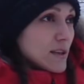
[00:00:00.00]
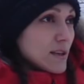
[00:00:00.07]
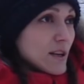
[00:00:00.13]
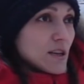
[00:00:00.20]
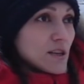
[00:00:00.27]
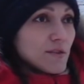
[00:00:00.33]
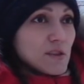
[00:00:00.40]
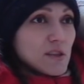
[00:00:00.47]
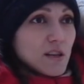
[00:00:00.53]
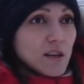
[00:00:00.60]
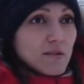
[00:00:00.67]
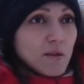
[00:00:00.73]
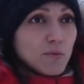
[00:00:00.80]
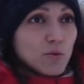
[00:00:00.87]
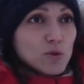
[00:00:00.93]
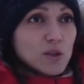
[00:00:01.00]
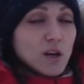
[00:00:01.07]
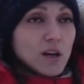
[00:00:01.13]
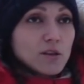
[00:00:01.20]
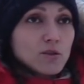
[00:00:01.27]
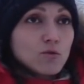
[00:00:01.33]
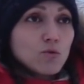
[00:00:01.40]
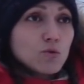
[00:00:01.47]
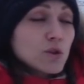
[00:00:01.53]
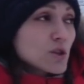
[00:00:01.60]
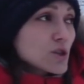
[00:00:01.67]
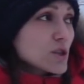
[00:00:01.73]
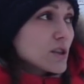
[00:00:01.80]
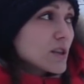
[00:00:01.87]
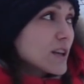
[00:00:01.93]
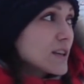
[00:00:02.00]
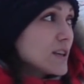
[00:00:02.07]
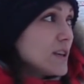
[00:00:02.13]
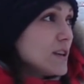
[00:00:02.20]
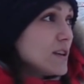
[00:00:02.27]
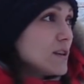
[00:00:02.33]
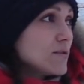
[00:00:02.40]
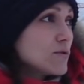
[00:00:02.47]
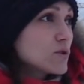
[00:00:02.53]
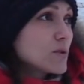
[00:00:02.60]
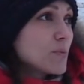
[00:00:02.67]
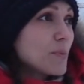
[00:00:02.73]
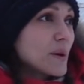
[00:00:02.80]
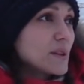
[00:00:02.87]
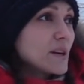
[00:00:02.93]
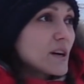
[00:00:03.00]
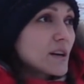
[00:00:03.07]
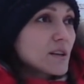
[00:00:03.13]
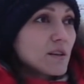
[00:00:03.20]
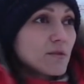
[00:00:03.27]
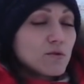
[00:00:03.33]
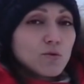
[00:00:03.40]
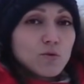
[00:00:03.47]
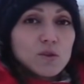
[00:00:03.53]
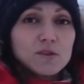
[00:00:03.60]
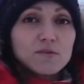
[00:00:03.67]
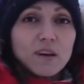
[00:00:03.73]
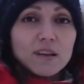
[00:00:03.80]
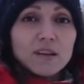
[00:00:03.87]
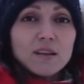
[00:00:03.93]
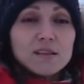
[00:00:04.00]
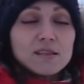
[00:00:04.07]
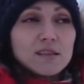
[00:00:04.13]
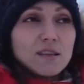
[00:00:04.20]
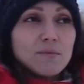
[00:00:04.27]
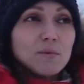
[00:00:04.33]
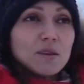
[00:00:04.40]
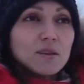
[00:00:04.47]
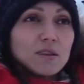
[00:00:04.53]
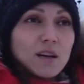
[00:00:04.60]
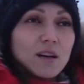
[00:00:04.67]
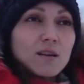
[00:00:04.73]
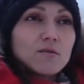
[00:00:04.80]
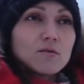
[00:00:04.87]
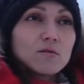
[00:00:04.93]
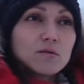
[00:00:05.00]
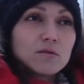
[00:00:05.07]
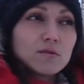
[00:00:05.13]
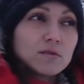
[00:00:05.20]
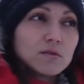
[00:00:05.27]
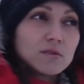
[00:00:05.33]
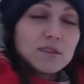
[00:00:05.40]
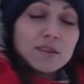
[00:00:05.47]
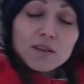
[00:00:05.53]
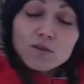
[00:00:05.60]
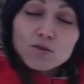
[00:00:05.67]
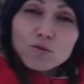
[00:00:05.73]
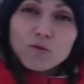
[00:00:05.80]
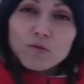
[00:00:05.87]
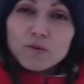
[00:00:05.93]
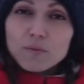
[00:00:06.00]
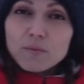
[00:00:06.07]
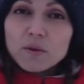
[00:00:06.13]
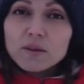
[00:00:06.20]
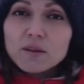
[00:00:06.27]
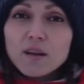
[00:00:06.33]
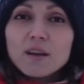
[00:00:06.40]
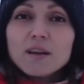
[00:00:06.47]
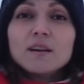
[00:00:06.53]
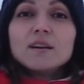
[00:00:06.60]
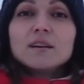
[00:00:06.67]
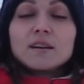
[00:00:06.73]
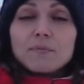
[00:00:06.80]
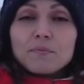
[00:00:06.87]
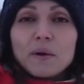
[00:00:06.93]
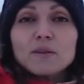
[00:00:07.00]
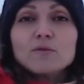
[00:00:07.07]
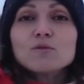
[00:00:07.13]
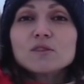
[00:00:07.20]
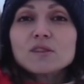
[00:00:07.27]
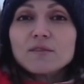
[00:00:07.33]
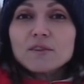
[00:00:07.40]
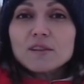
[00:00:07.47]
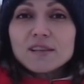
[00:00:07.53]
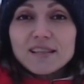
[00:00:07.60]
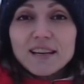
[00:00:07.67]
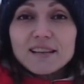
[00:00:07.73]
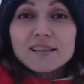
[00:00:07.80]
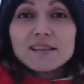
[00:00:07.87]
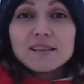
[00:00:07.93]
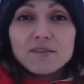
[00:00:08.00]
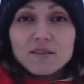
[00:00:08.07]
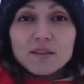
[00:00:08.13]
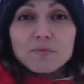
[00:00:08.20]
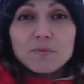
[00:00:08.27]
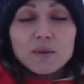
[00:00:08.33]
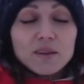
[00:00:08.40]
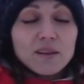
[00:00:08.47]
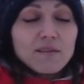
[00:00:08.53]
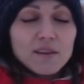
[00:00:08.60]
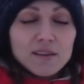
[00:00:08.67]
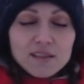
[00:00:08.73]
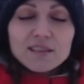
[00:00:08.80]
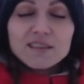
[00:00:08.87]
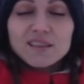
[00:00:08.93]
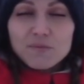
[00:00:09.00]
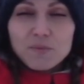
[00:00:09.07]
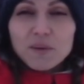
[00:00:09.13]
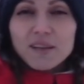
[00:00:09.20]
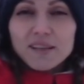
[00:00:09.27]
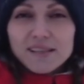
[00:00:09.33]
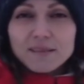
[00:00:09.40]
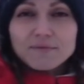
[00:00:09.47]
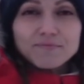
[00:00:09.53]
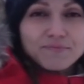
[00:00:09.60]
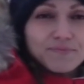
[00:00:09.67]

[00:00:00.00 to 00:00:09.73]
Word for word: И, конечно, возникает вопрос, откуда же такие вот подарки вдруг свалились именно на вот, э, тех, кто выбрал компанию Seven Suns Development. Давайте разбираться.